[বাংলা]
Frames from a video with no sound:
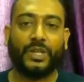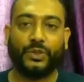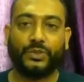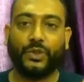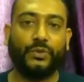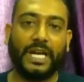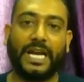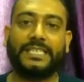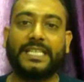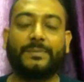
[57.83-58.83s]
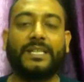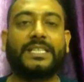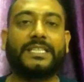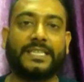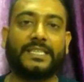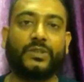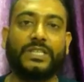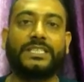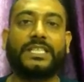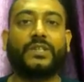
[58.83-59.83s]
তো চলুন আজকে আমরা যেটা জানতে
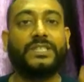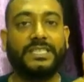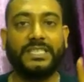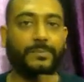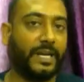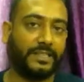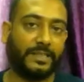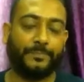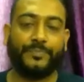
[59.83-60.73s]
চলেছি সেটা হচ্ছে ডিবাগিং